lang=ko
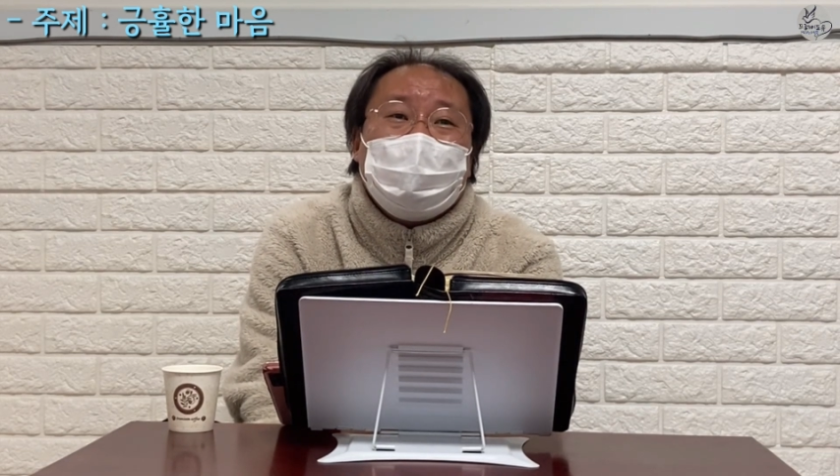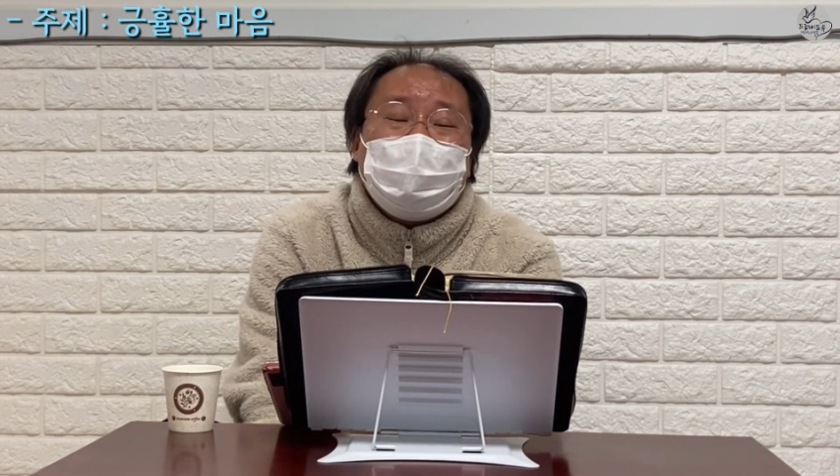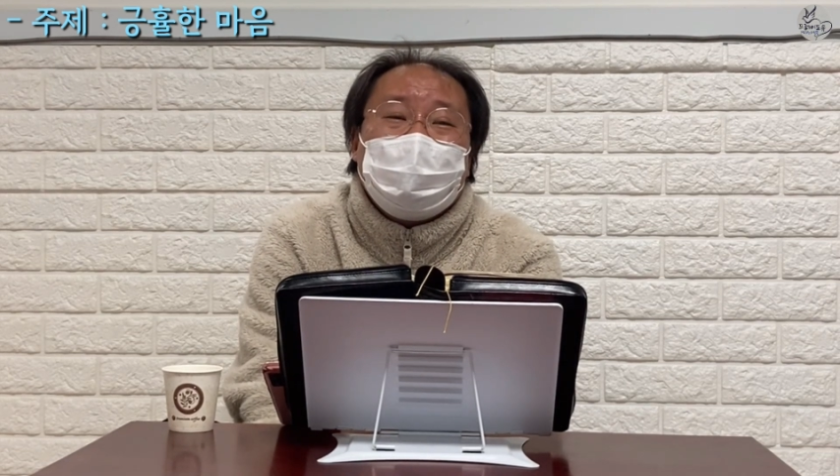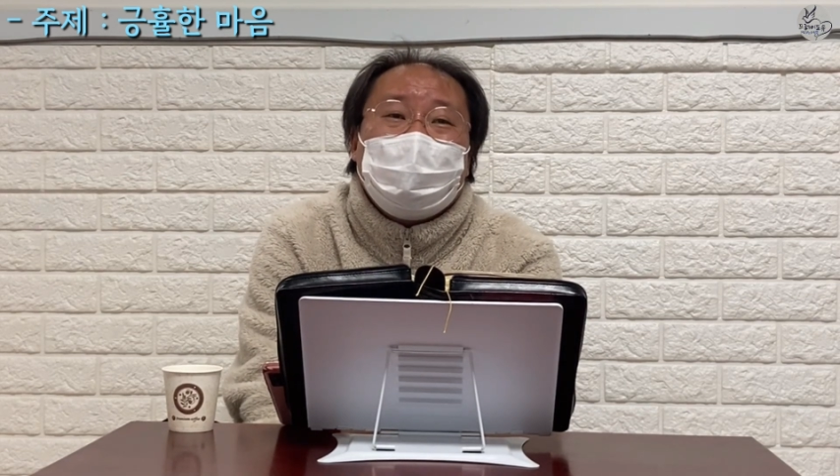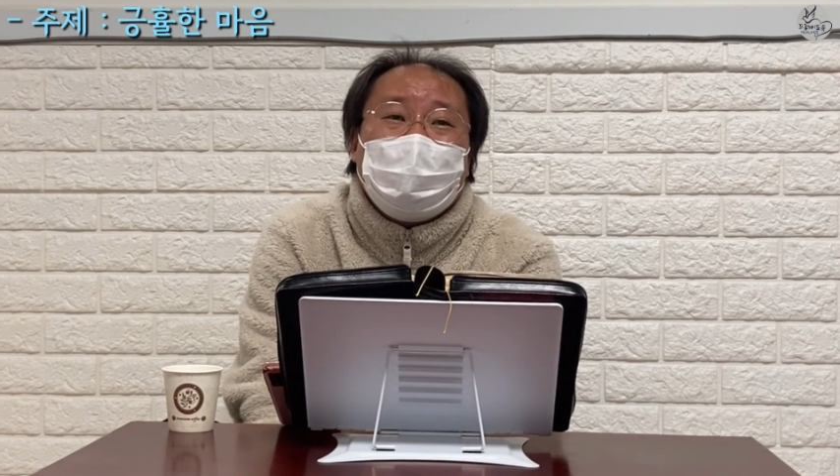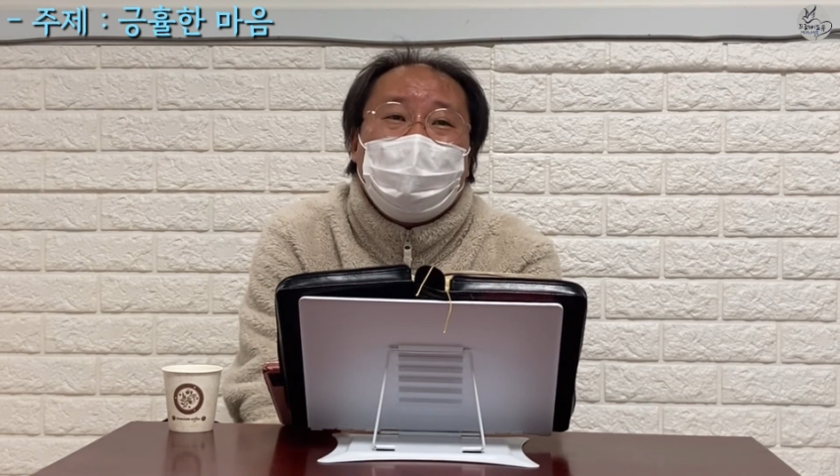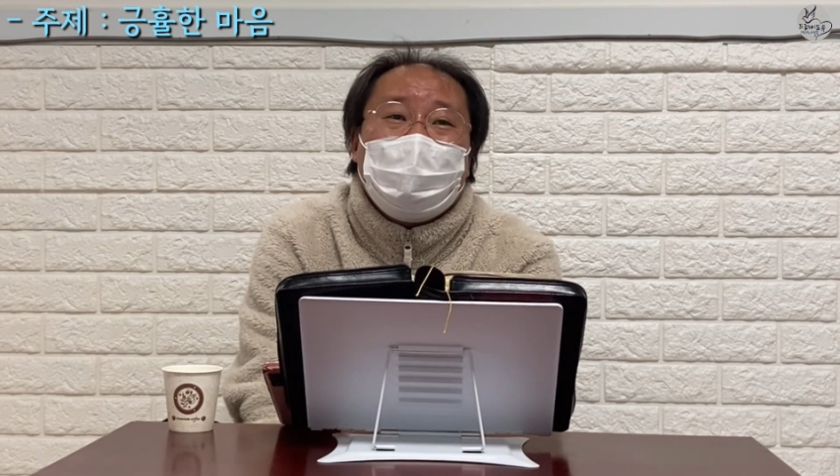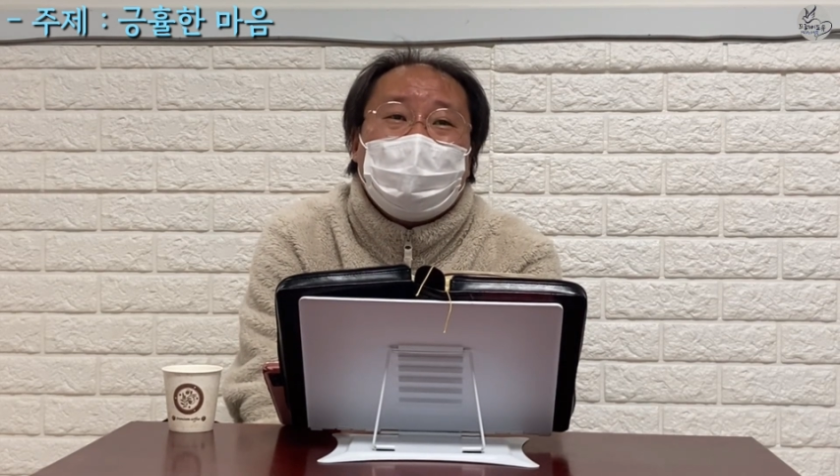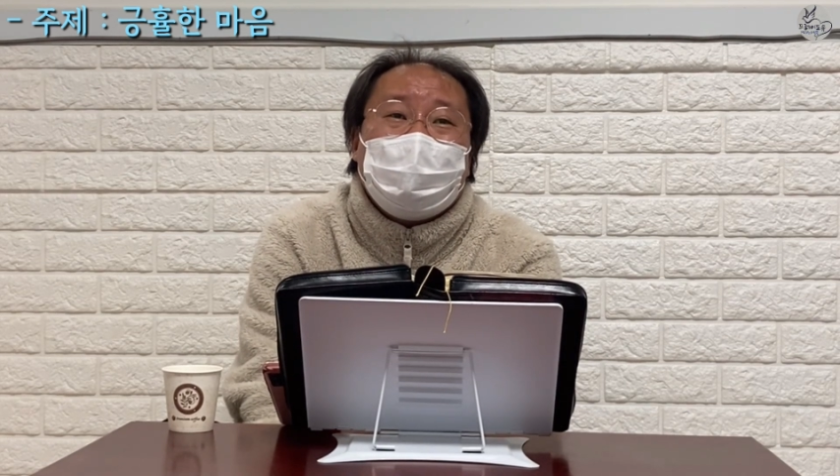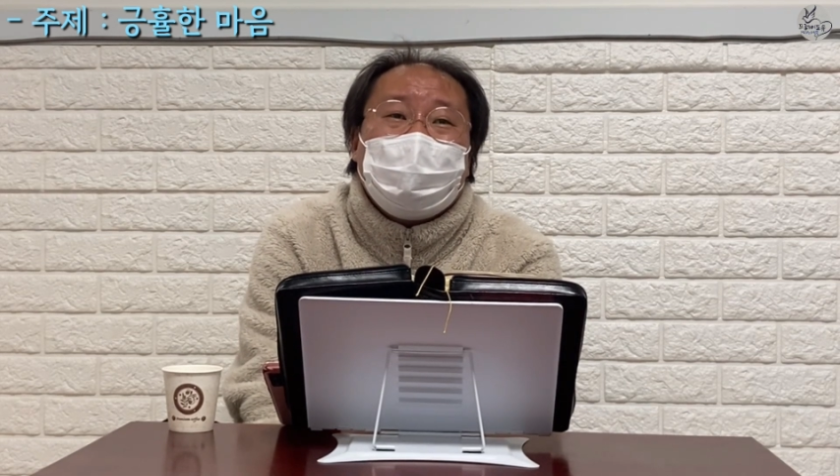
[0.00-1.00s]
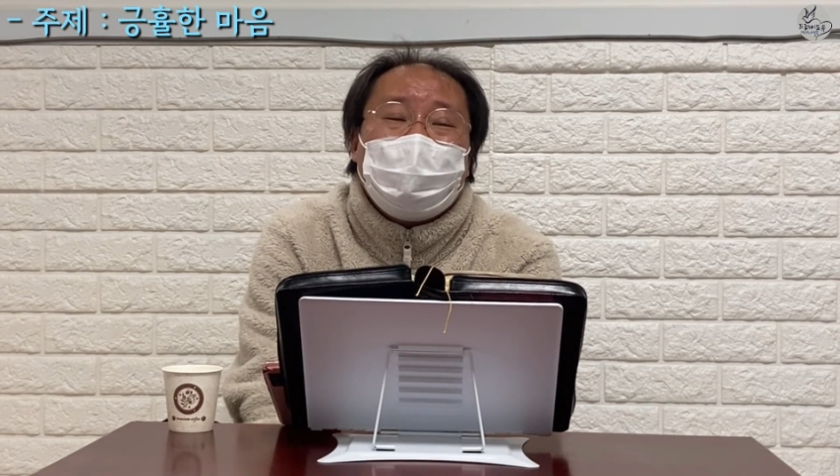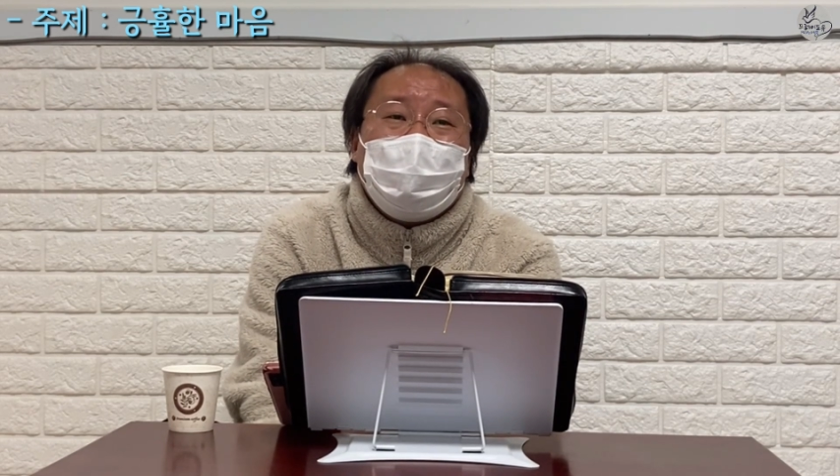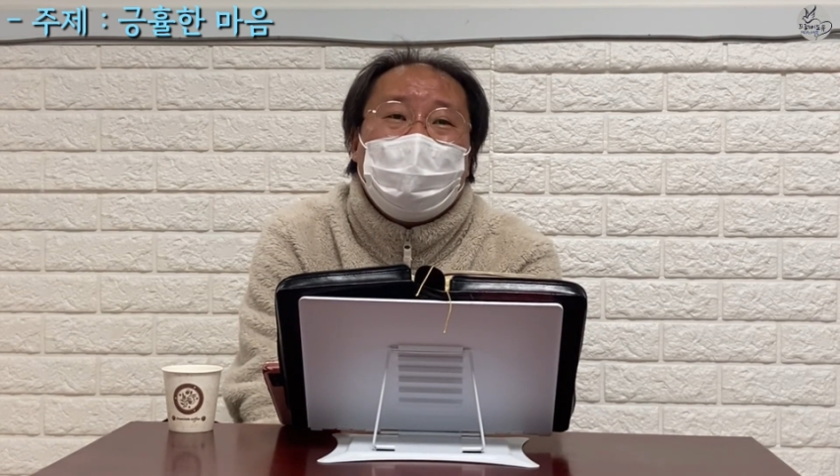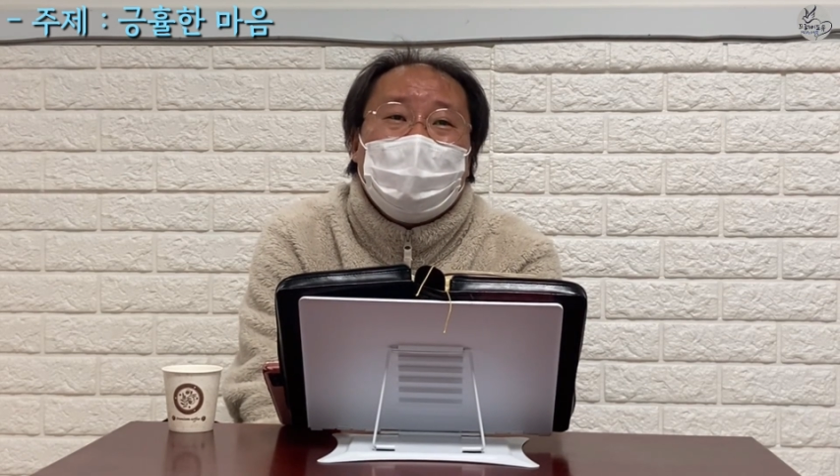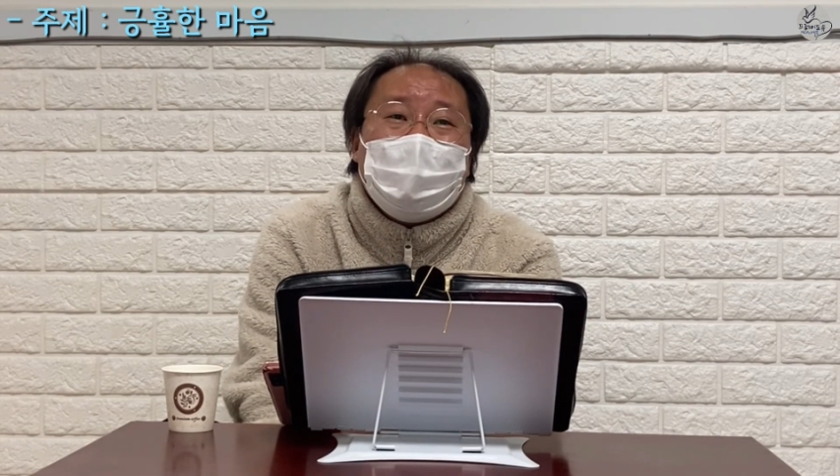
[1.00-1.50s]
솔직히. 그리고 또